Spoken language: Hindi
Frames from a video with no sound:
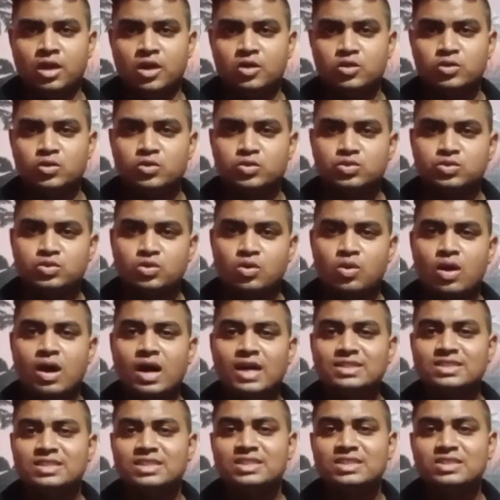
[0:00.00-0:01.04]
हेलो दोस्तों
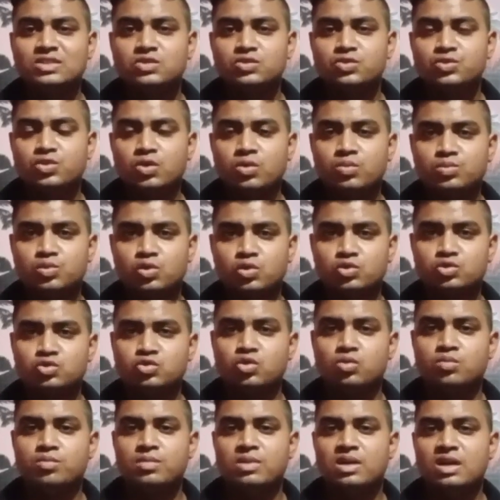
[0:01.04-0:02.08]
आज की इस वीडियो में
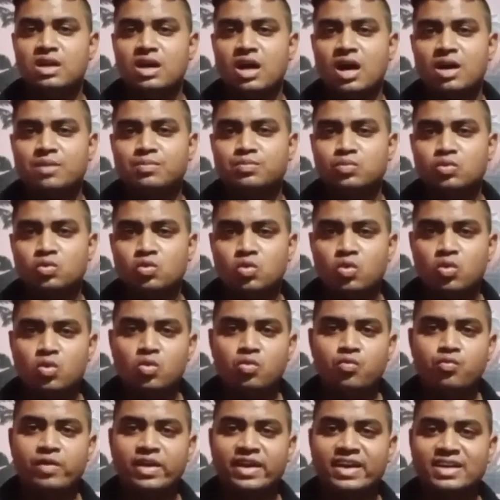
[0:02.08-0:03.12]
दोस्तों मैं आपको
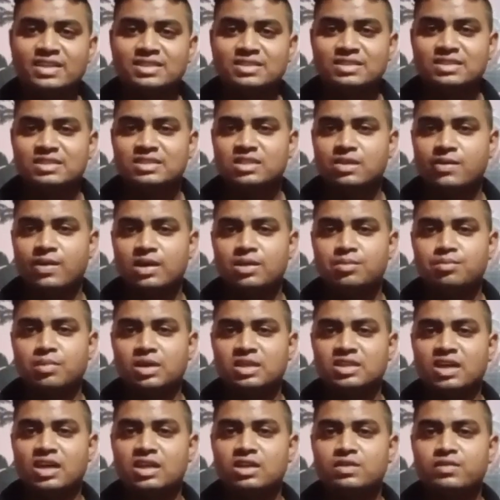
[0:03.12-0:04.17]
वैकेंसीज के बारे में
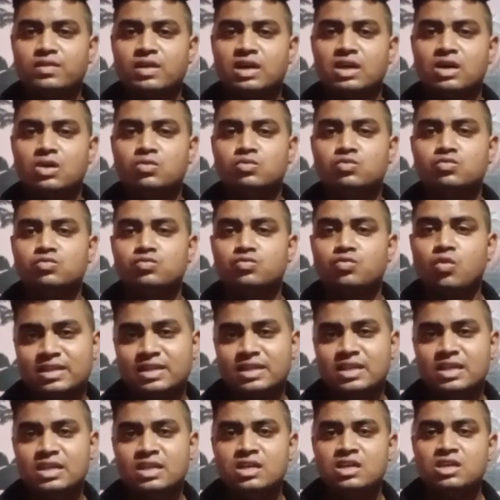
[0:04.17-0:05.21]
बताने वाला हूँ
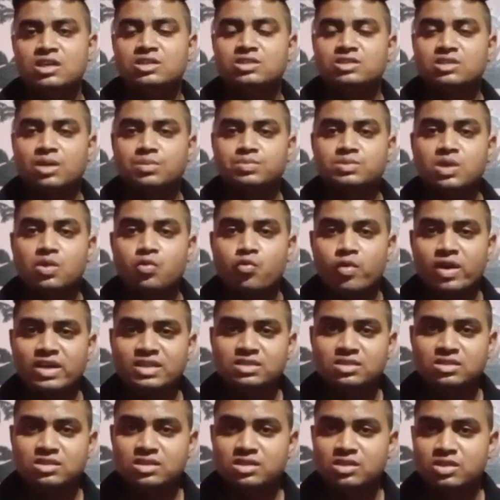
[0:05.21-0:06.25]
बल्कि सबसे
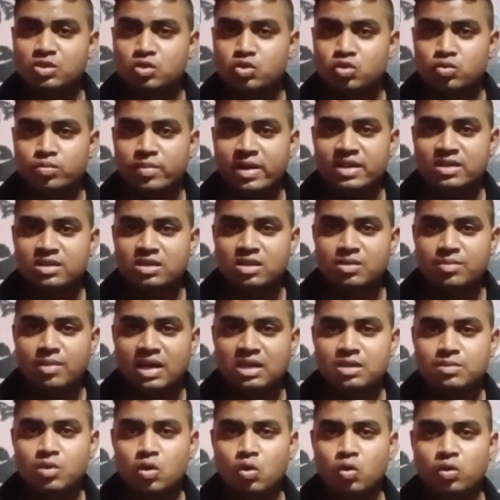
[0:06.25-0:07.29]
बेस्ट रिक्रूटमेंट के
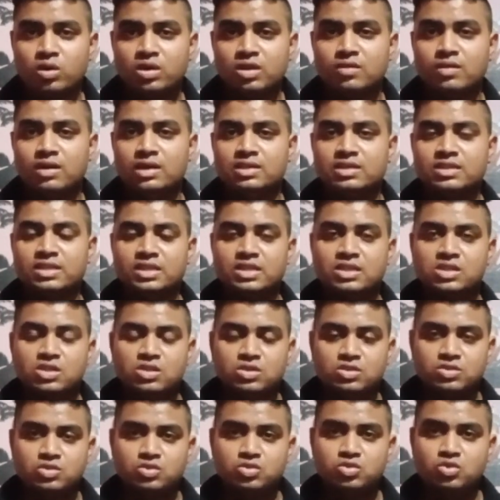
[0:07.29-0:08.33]
बारे में होने वाली
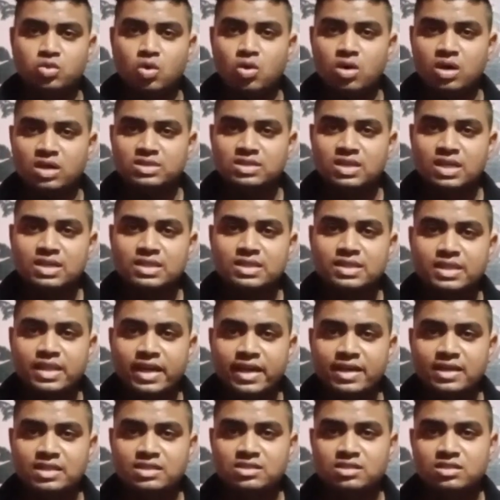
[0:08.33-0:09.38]
है
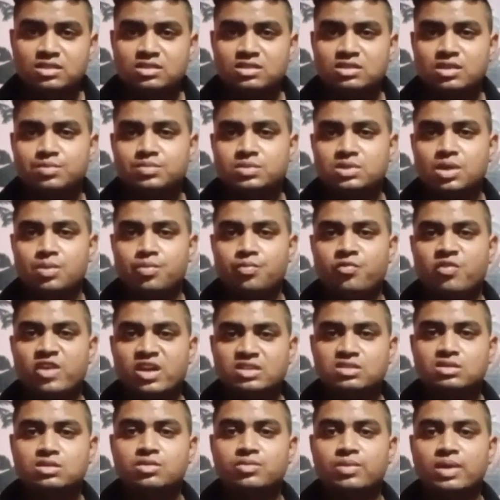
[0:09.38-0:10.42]
2023 की सबसे
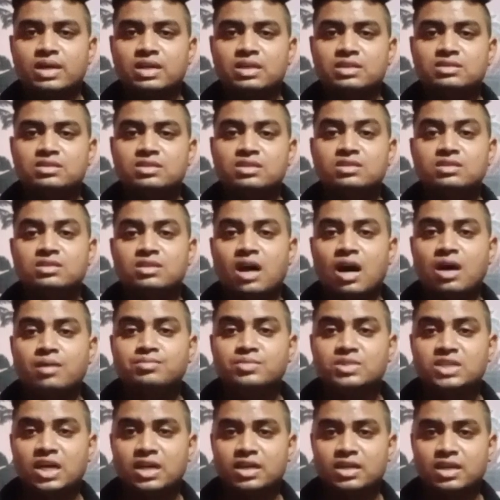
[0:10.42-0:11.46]
बेस्ट वैकेंसीज
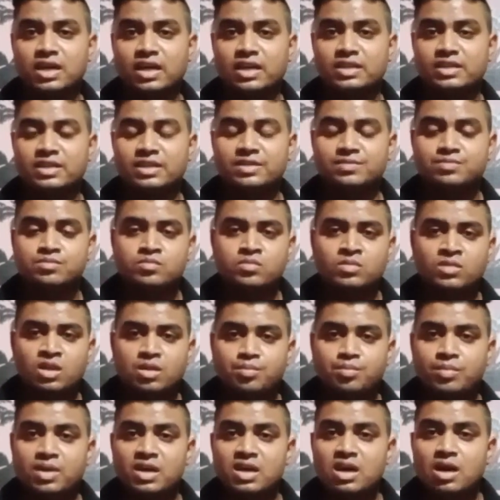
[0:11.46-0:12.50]
अब जाके आई है
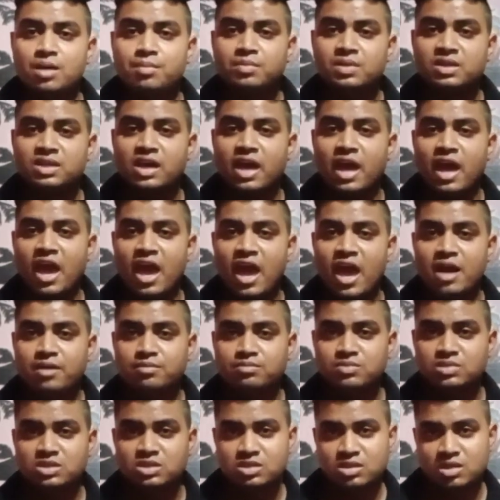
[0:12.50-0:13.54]
मैं यहाँ पर
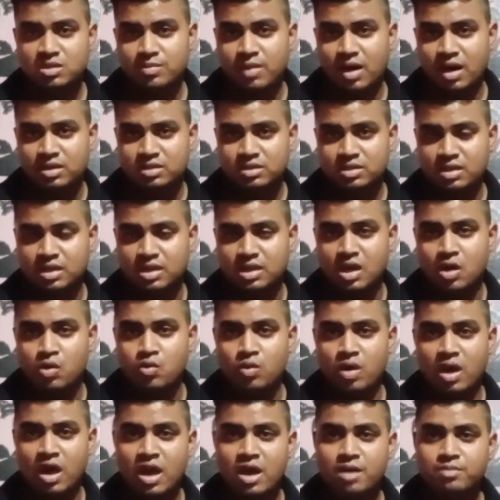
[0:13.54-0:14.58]
एम्स की बात कर रहा
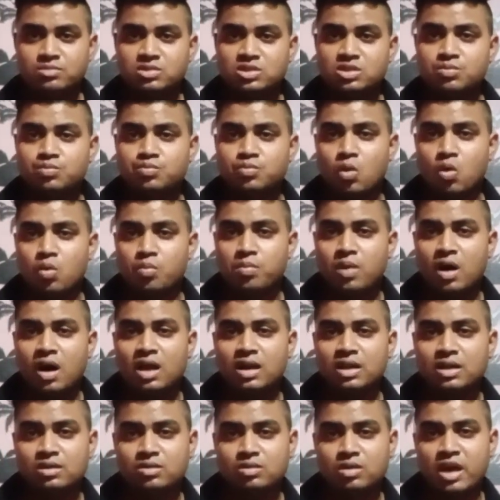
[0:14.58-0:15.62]
हूँ एम्स
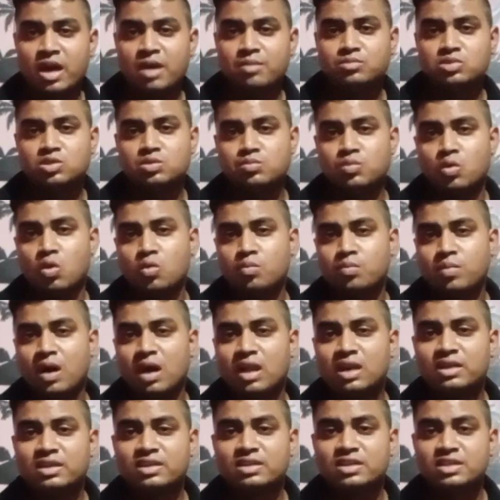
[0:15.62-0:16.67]
भोपाल एम्स
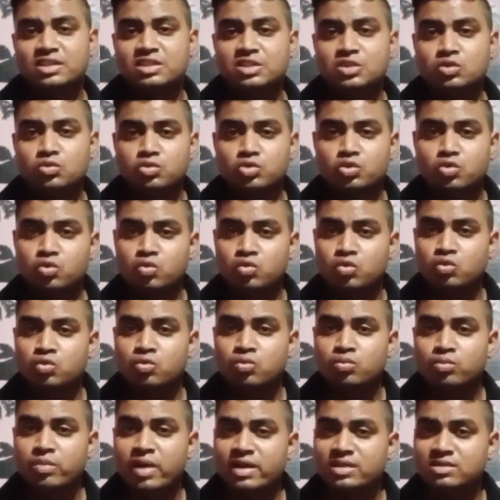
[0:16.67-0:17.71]
भोपाल की न्यू
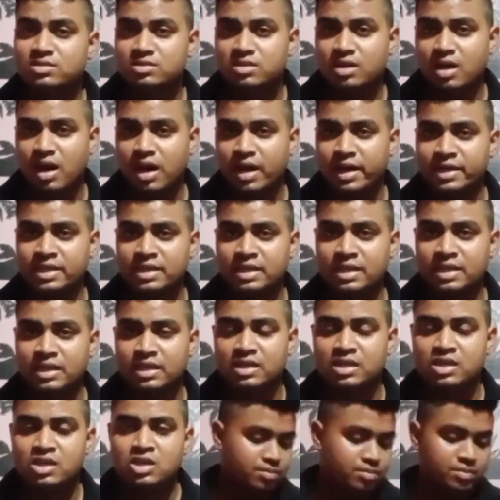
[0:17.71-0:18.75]
रिक्रूटमेंट्स आई हैं
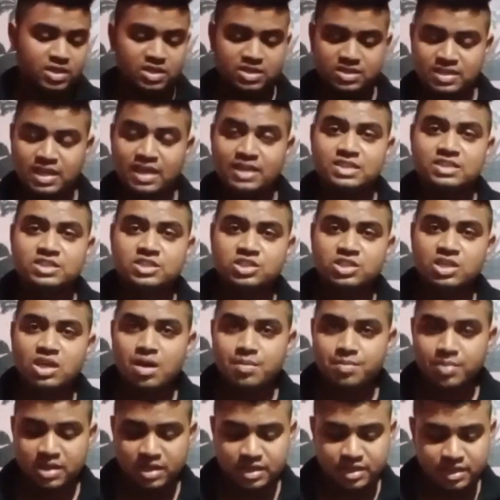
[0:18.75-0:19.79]
मैंने सारी चीज़ें
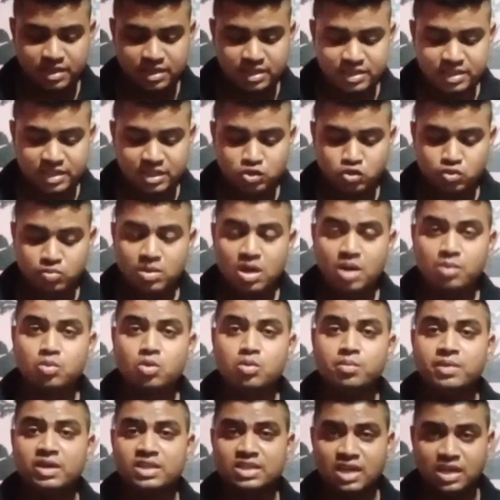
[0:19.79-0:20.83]
यहाँ पर लिख ली है जो मैं
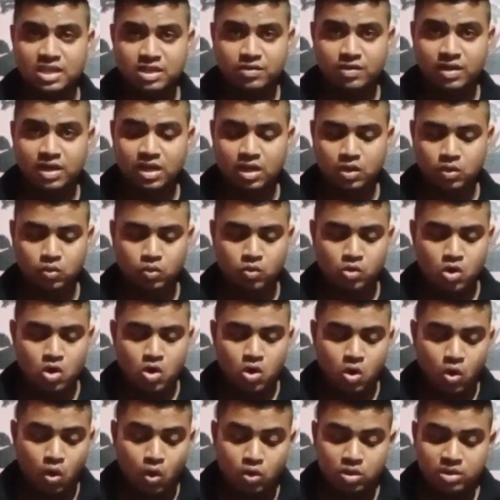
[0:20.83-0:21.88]
आपको बताने वाला हूँ
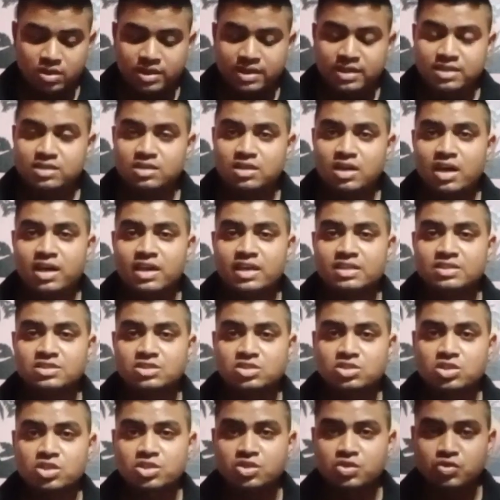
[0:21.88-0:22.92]
ऑल इंडिया
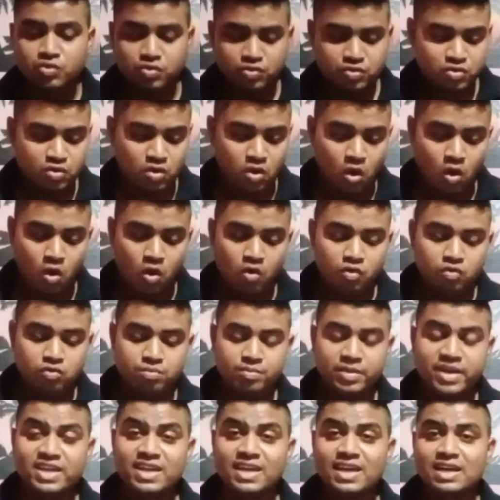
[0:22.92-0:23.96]
इंस्टीट्यूट ऑफ
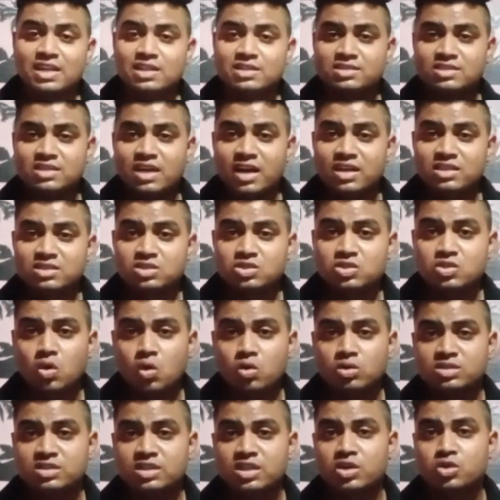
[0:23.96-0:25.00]
मेडिकल साइंस की
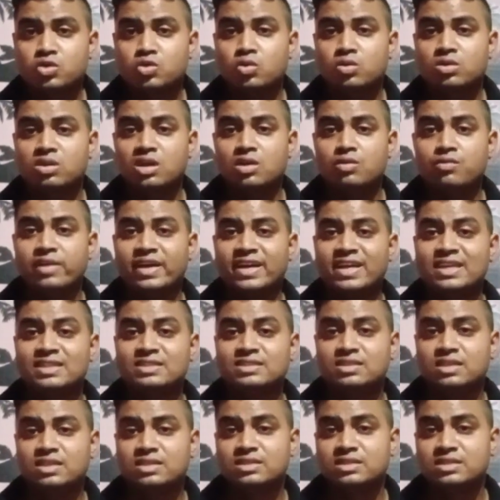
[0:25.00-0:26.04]
ओर से टोटल
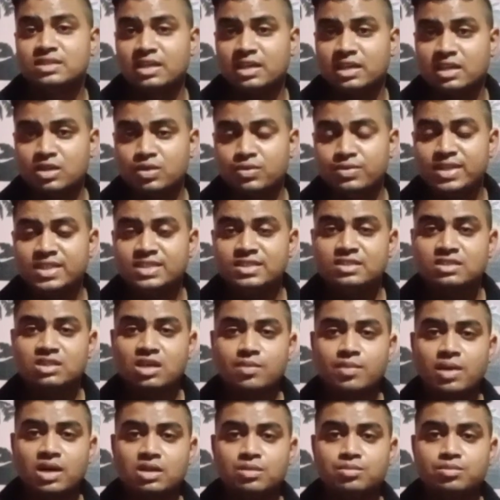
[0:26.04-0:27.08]
वैकेंसीज निकली हुई है
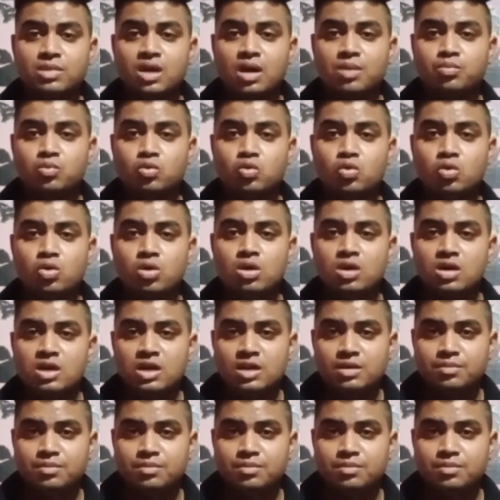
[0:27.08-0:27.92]
जिनके बारे में मैं आपको